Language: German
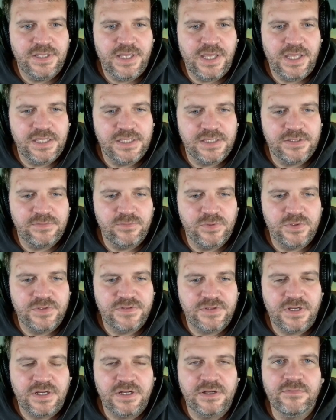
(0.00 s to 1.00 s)
ich würde
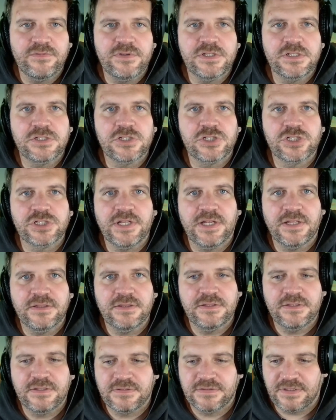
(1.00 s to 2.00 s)
sagen, wir
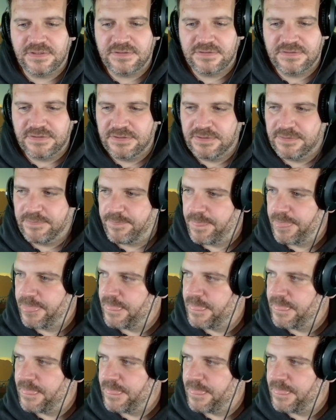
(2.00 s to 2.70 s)
starten das Ganze hier